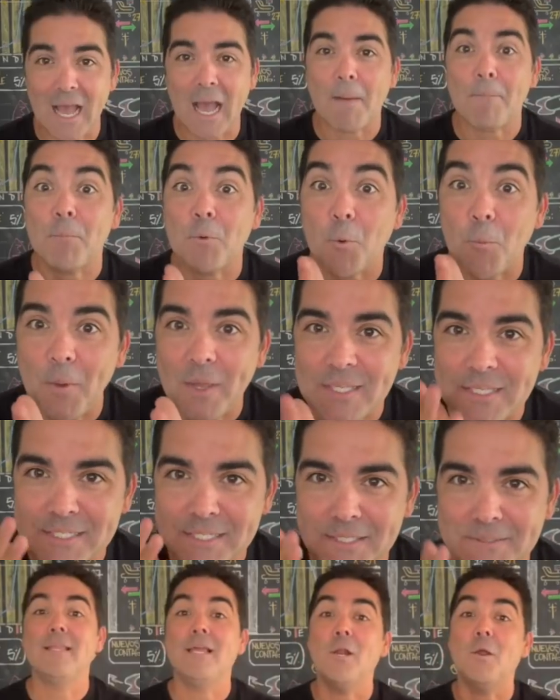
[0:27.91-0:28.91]

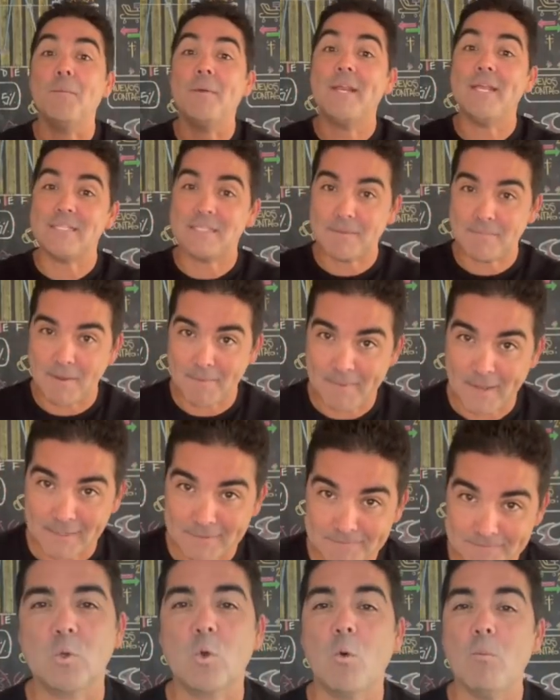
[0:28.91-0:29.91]
Aprovecha, te lo mereces
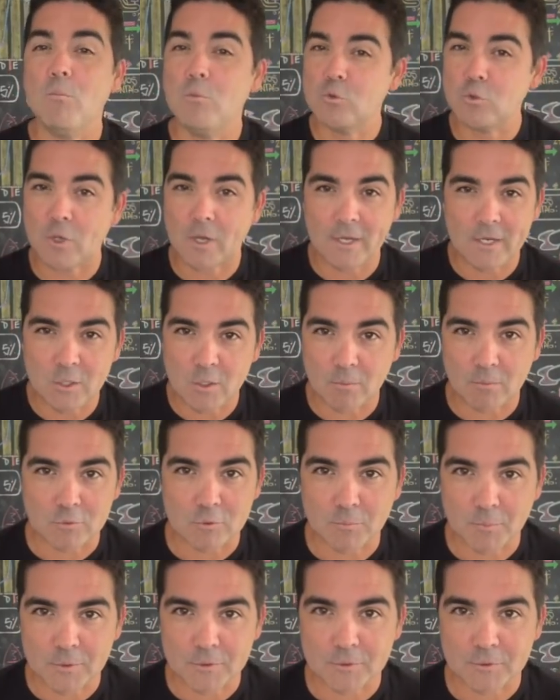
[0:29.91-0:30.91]
mamá, con mucho cariño por
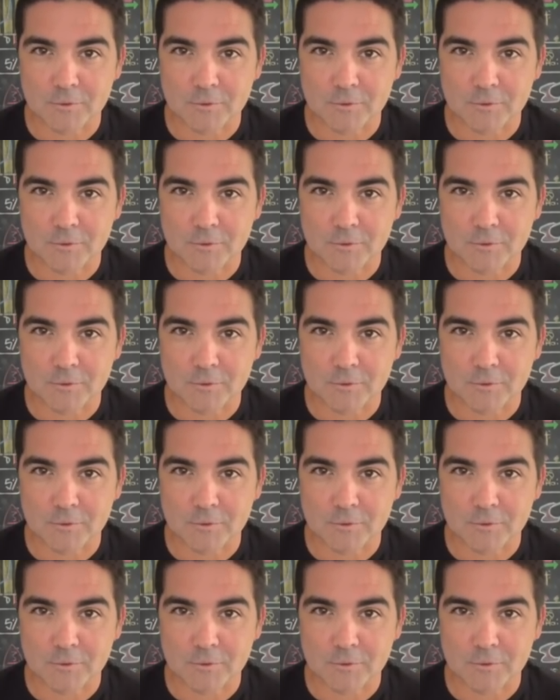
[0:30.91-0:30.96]
supuesto.